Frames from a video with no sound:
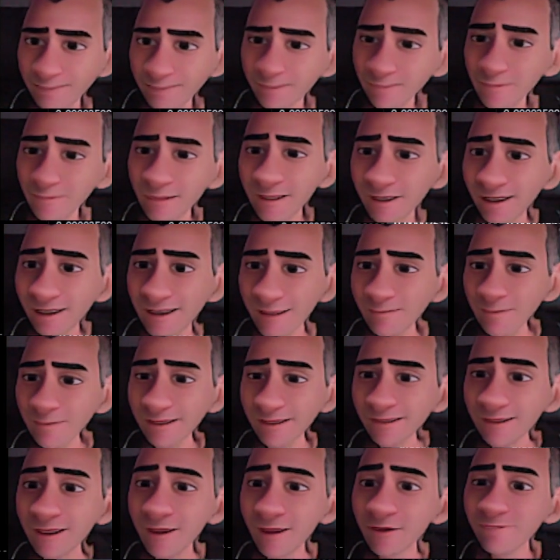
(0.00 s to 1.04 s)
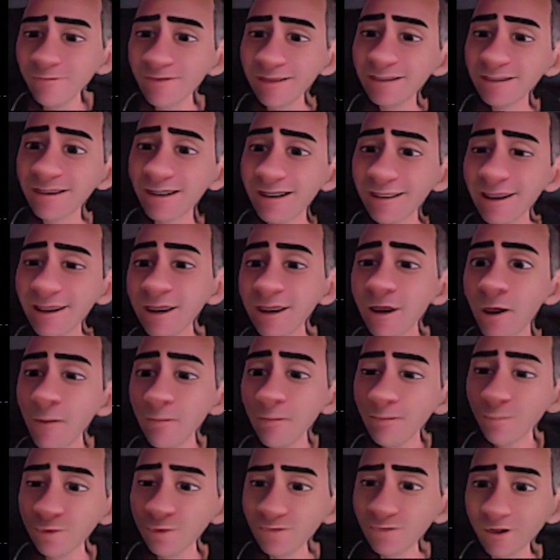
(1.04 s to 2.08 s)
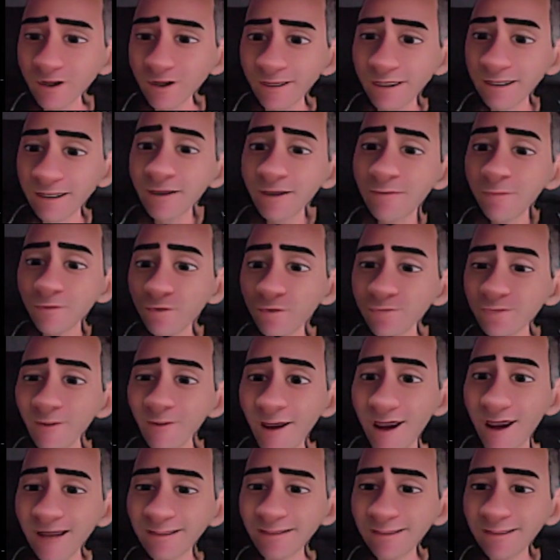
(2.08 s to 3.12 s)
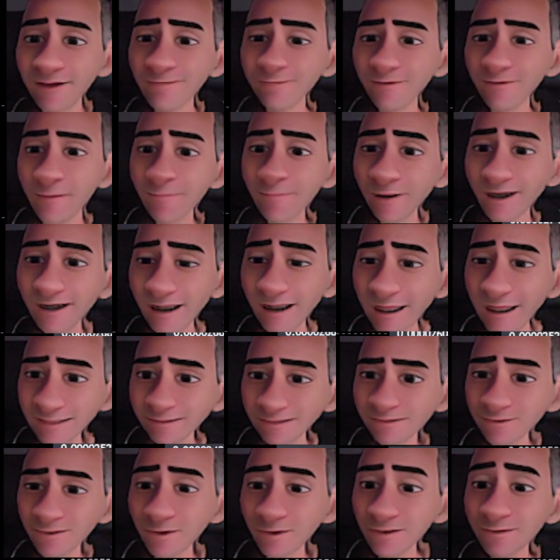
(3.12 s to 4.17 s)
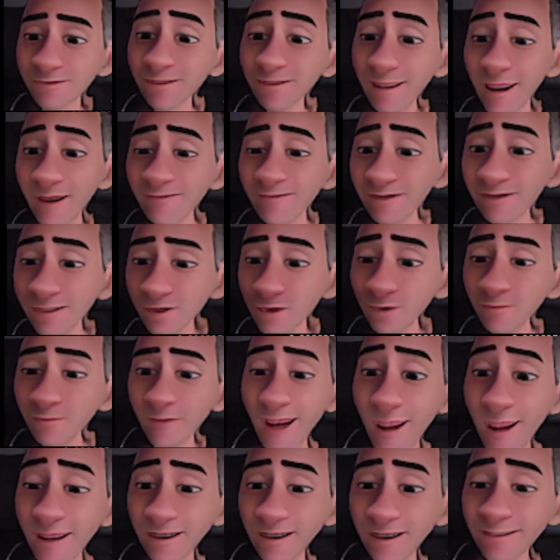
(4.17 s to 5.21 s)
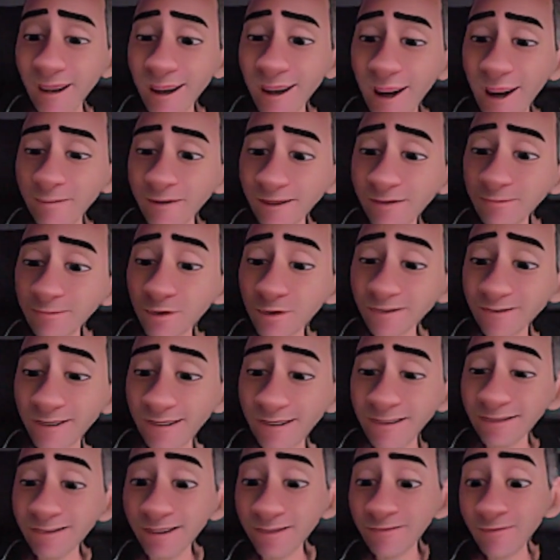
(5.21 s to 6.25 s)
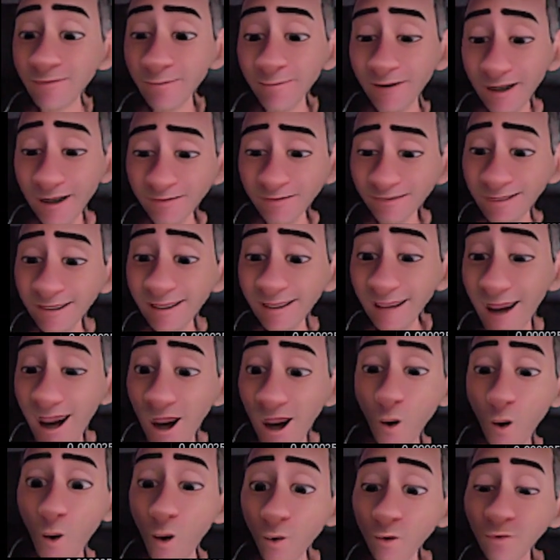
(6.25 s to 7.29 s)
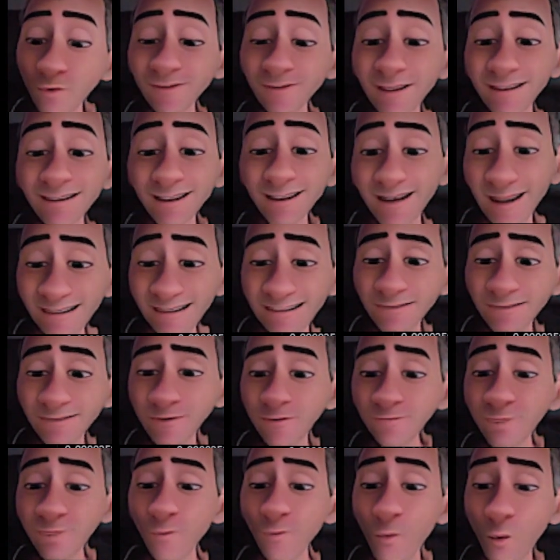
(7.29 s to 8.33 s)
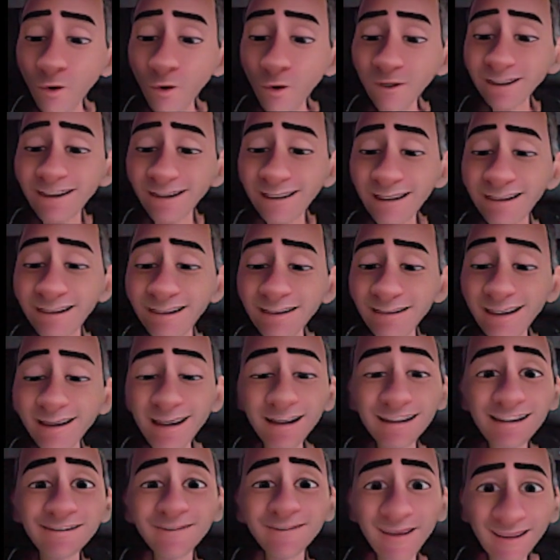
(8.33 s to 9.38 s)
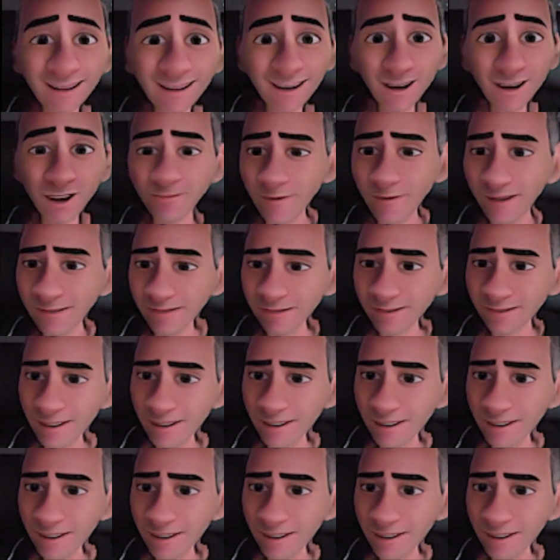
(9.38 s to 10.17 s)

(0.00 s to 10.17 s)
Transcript: Nämlich Vitalik Buterin. Und zwar hat er verbrannt der wiederum einen erheblichen Prozentsatz verbrannte, ja, und den Rest für wohltätige Zwecke spendete.